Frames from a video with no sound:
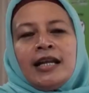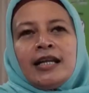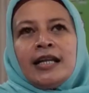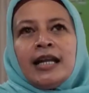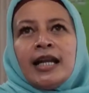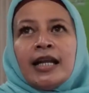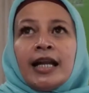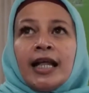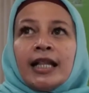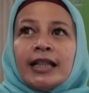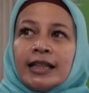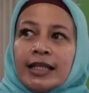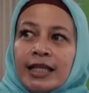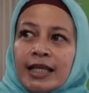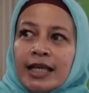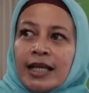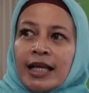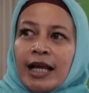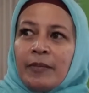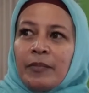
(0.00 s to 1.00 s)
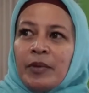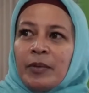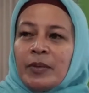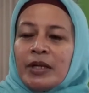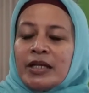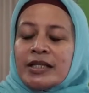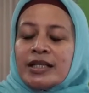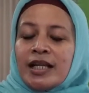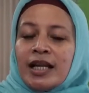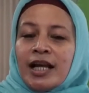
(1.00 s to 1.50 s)
Dan nanti kami
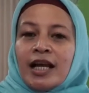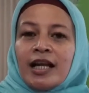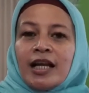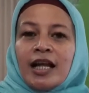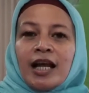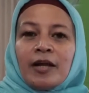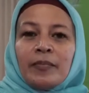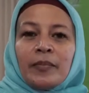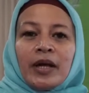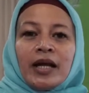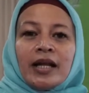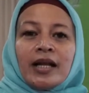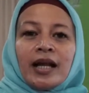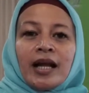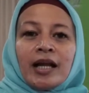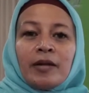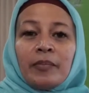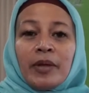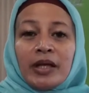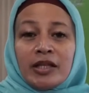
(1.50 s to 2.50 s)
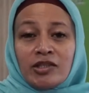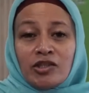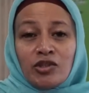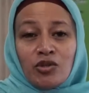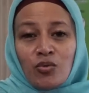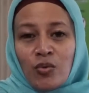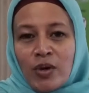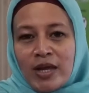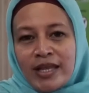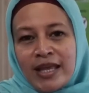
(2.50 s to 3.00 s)
merencanakan akan mengadakan
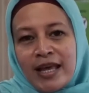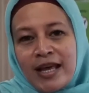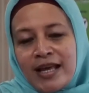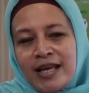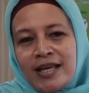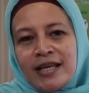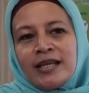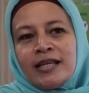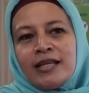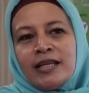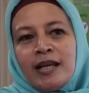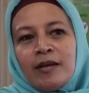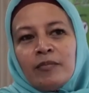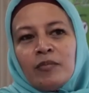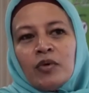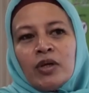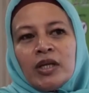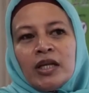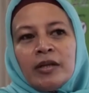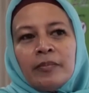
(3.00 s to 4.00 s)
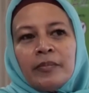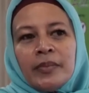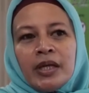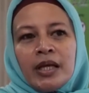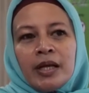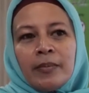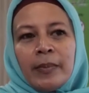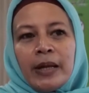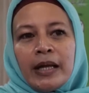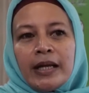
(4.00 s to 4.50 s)
batch duanya yang mungkin lebih
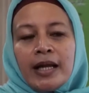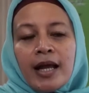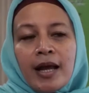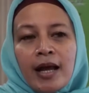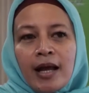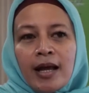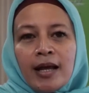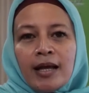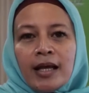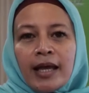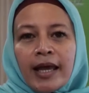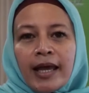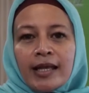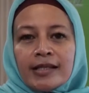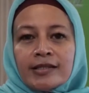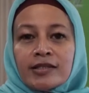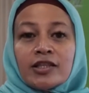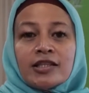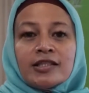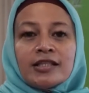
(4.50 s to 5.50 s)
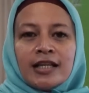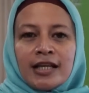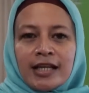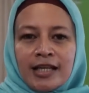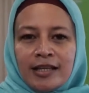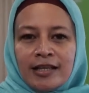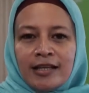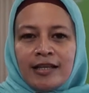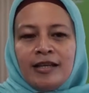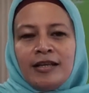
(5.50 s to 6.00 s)
kepada eh,
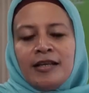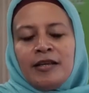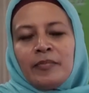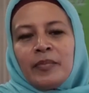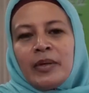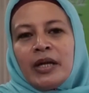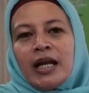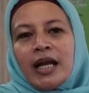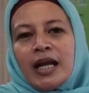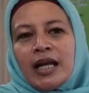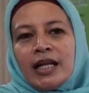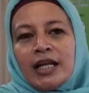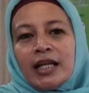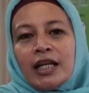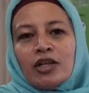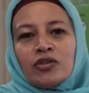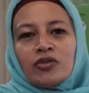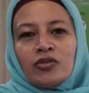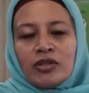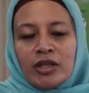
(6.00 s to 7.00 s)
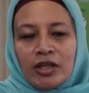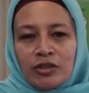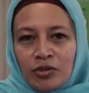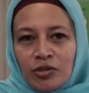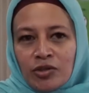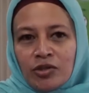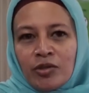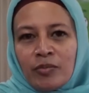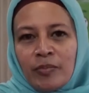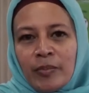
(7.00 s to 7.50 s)
surgery, penanganan
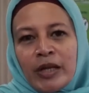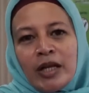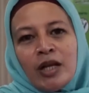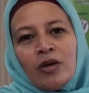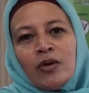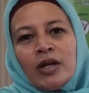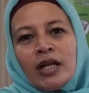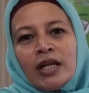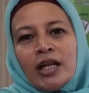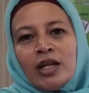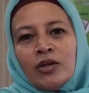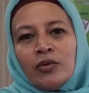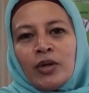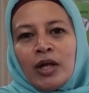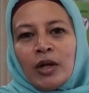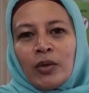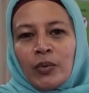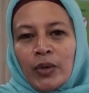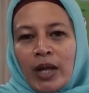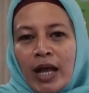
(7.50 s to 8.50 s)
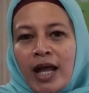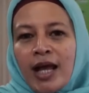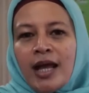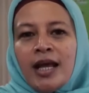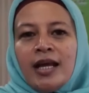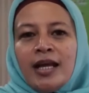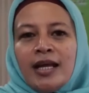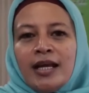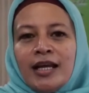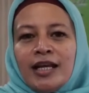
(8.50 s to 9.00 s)
kasus-kasus pada ular dan kura-kura.
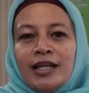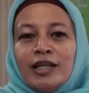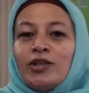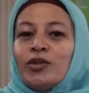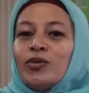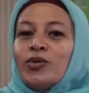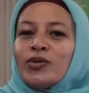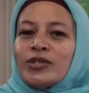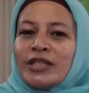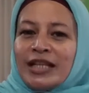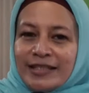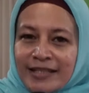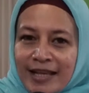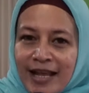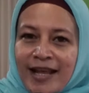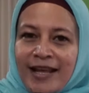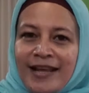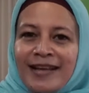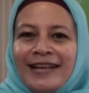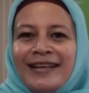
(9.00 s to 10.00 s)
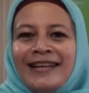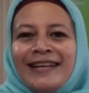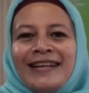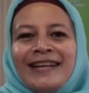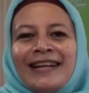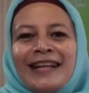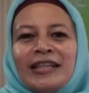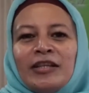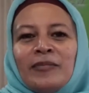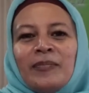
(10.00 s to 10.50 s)
Ditunggu saja,
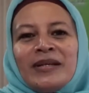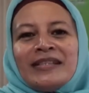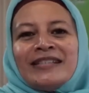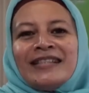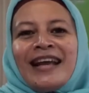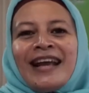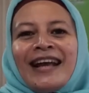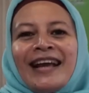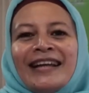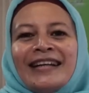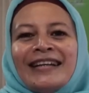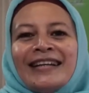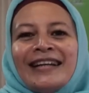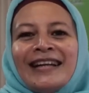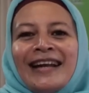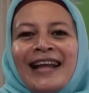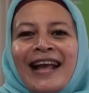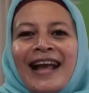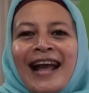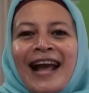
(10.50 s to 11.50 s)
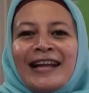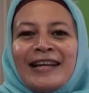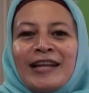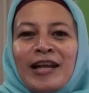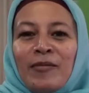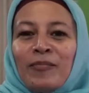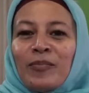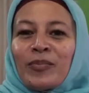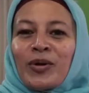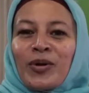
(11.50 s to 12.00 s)
nanti pasti akan
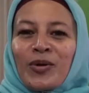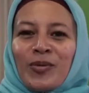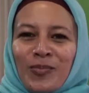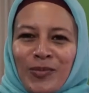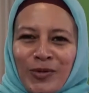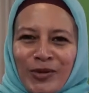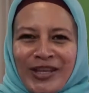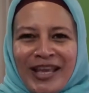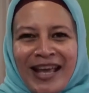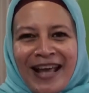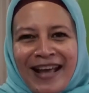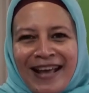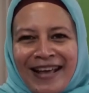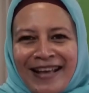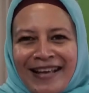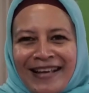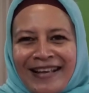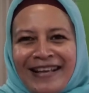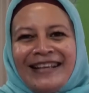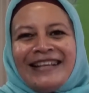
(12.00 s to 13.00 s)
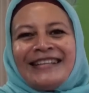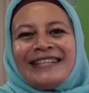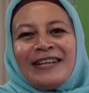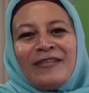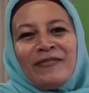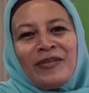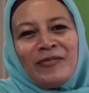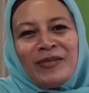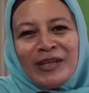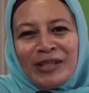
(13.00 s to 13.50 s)
ada promonya.
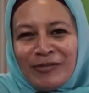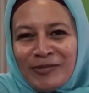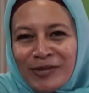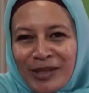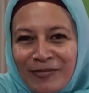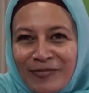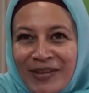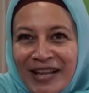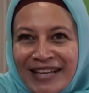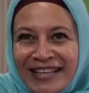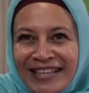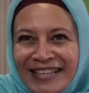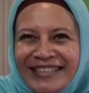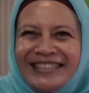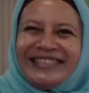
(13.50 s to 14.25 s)
Sampai bertemu kembali.